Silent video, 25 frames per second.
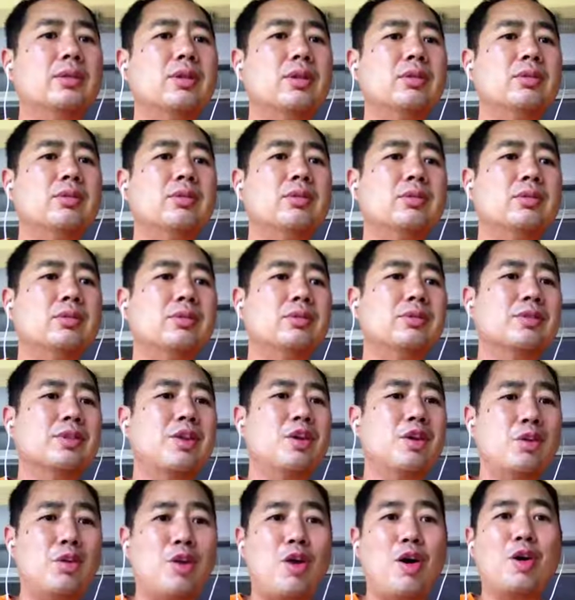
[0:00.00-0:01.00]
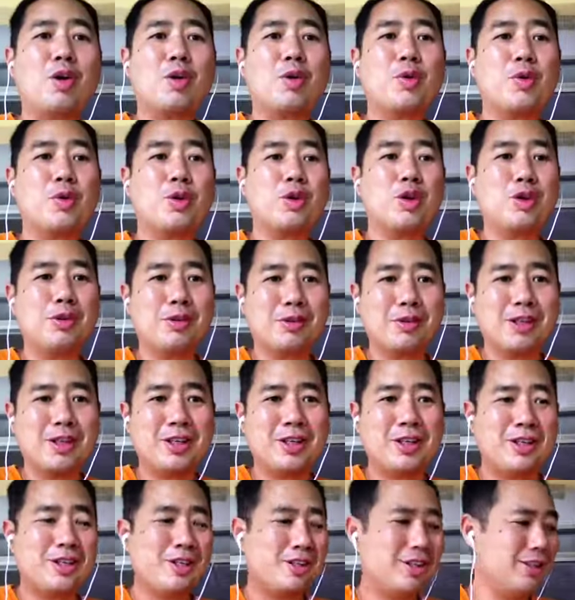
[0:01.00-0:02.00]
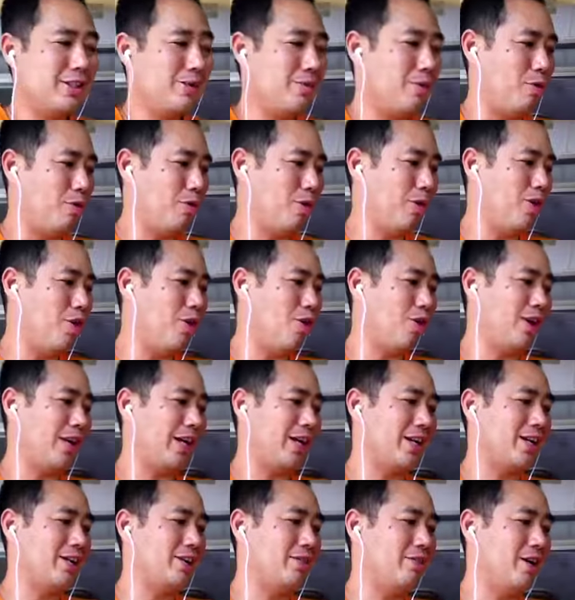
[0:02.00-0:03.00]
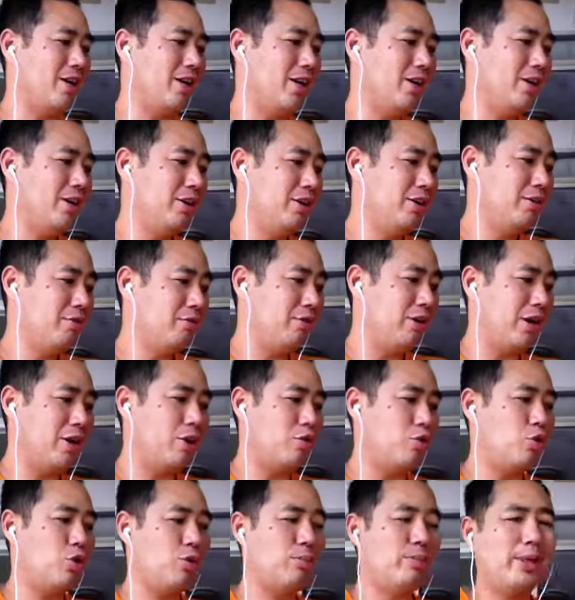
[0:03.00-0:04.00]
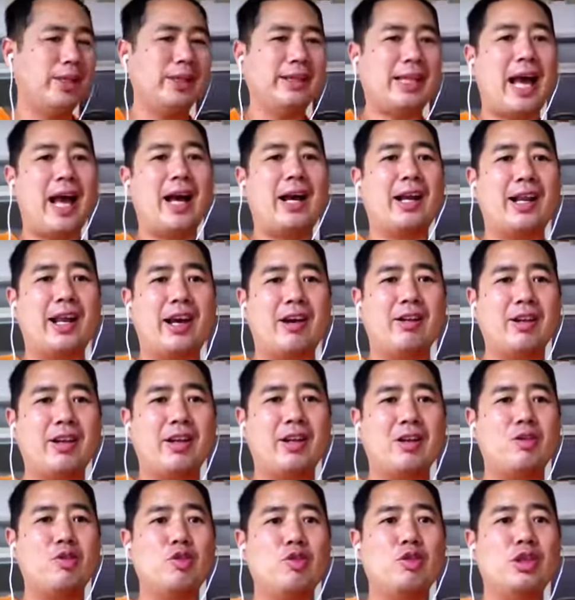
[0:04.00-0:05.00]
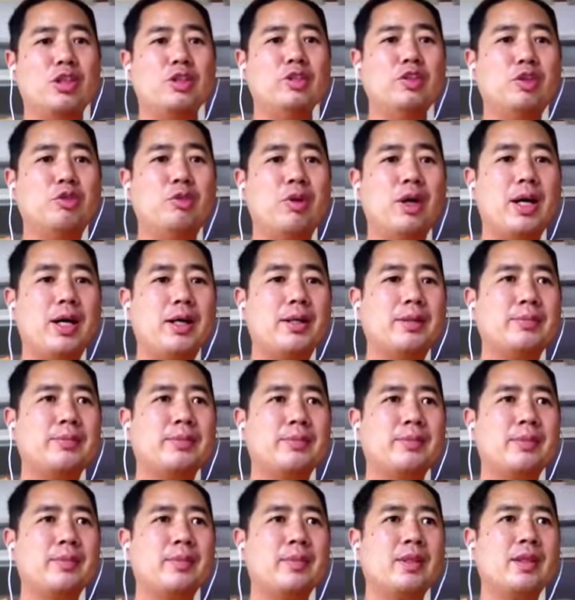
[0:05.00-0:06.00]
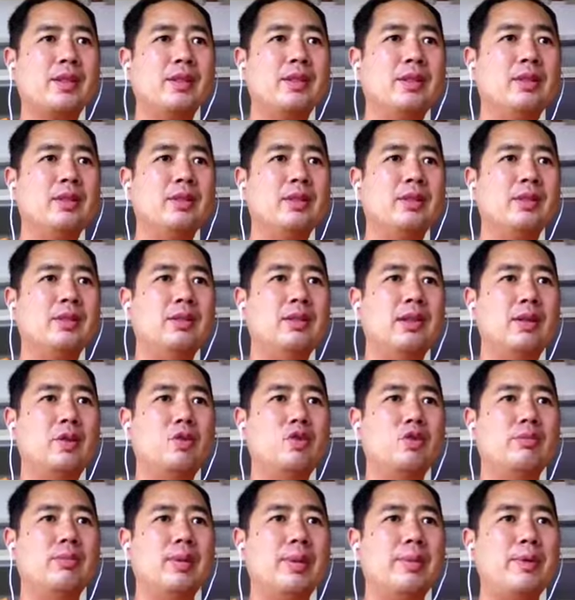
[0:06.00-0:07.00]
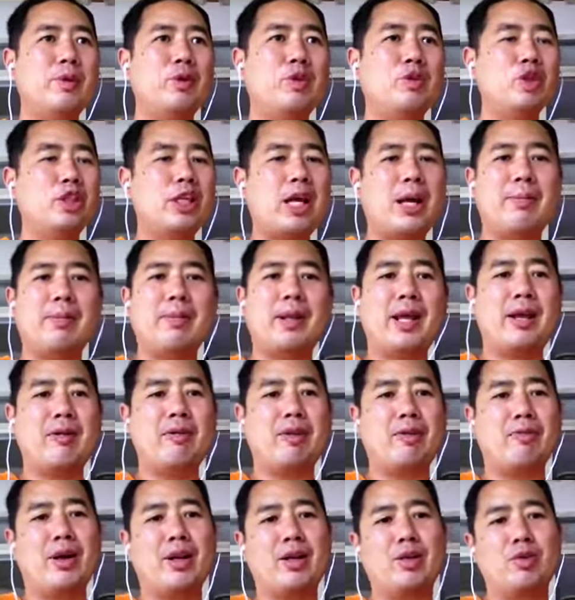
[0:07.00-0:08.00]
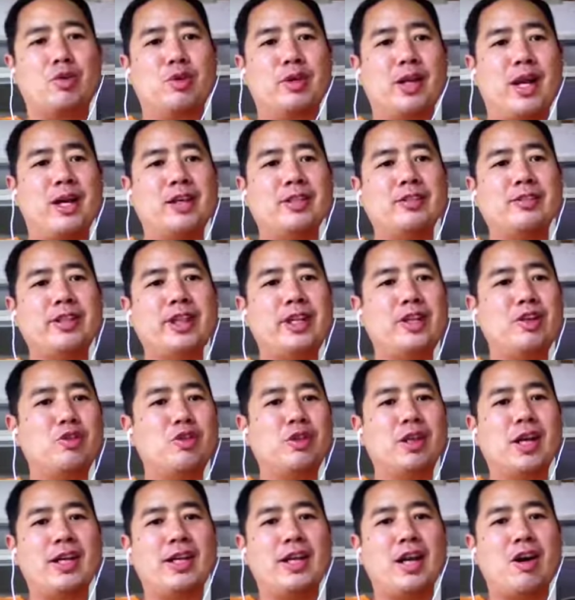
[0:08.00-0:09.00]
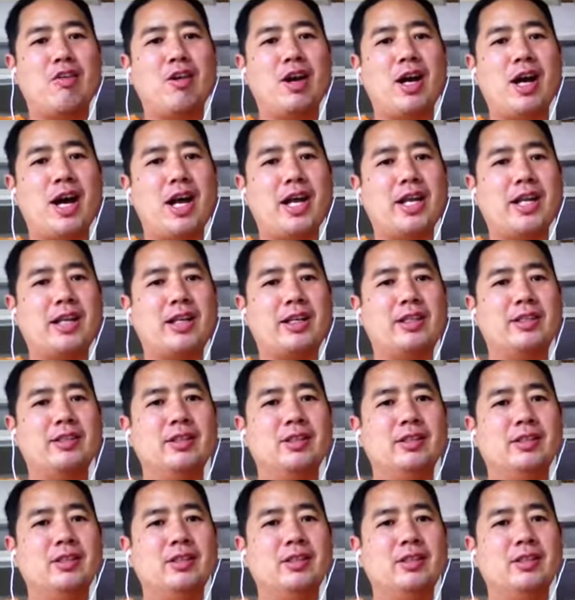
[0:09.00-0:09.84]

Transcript: ต้องต้องลองดูต้องคือจะบอกว่าลองไงคือว่าเวลาคุณมีตังแล้วเนี่ยแล้วคุณก็รู้สึกว่า แล้วคุณไม่มีรู้จะทำอะไรวันๆคุณนั่งเซ็งคุณนั่งเกาไข่เนี่ย